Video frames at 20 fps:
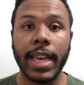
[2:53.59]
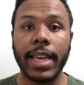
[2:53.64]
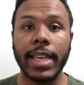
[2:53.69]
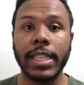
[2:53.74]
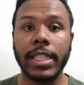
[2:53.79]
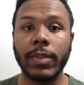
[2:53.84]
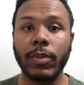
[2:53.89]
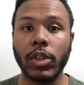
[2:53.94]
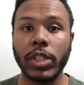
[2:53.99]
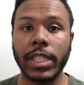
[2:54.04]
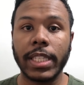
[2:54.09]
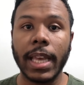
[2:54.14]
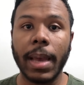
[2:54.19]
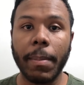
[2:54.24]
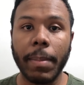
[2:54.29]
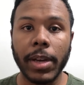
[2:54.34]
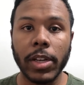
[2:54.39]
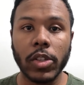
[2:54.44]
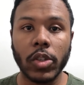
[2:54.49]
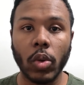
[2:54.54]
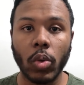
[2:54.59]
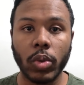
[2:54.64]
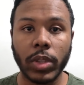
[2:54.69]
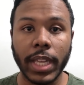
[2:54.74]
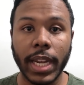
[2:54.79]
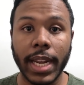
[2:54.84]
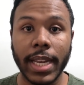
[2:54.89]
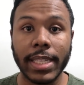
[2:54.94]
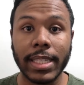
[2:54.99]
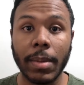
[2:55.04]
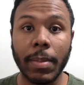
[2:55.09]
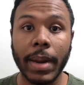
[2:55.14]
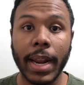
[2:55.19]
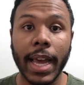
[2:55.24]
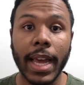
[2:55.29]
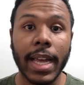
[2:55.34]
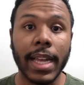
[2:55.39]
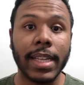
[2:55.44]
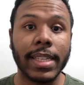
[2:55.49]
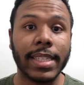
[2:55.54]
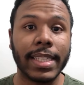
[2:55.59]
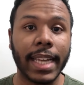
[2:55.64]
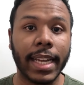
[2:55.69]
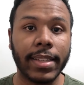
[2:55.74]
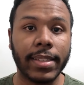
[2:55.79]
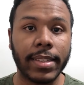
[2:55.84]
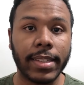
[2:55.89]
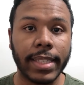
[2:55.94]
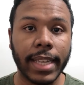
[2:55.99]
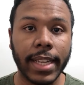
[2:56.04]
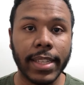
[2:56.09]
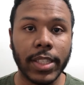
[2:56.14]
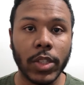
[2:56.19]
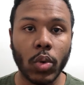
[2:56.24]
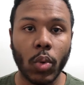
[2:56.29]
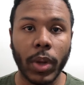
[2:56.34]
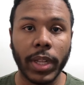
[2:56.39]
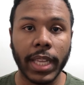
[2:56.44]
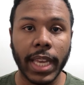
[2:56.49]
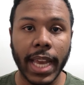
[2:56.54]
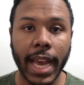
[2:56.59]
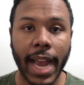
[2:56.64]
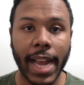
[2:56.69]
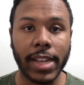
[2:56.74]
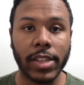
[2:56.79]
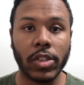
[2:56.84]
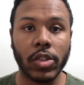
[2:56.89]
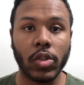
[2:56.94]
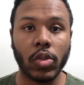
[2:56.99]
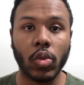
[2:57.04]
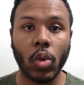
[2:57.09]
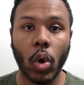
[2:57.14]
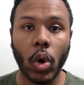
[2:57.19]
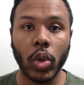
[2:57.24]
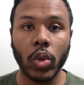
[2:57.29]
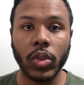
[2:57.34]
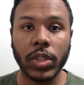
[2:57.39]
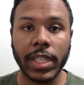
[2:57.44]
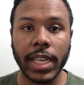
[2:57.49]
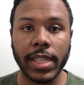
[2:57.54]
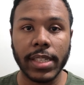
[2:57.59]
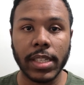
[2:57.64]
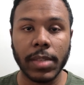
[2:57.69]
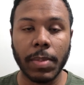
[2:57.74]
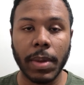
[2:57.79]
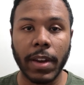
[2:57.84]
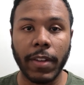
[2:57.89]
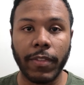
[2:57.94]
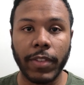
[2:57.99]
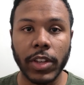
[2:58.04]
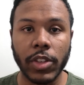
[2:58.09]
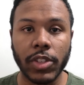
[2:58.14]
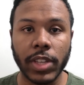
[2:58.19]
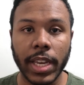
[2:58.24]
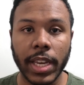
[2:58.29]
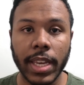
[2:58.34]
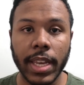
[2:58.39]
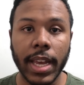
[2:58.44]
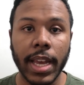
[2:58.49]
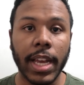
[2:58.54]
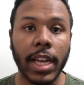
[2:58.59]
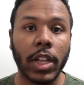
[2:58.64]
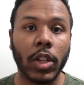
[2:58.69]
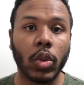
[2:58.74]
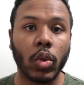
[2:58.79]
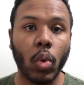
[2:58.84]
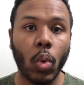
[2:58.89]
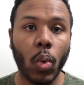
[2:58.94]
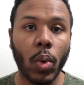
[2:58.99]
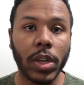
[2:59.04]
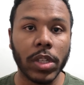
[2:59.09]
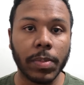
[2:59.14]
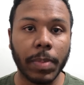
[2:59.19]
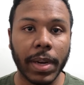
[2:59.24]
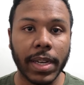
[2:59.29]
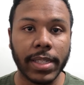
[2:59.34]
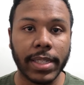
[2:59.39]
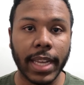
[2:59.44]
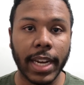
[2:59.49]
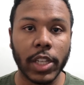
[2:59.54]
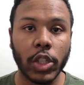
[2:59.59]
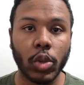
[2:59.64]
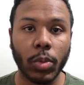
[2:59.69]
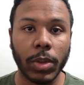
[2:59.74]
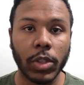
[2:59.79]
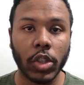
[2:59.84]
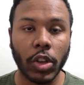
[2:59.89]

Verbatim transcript: E se você é mãe solteira, receberá 750 reais. Todos esses benefícios aí duas parcelas de uma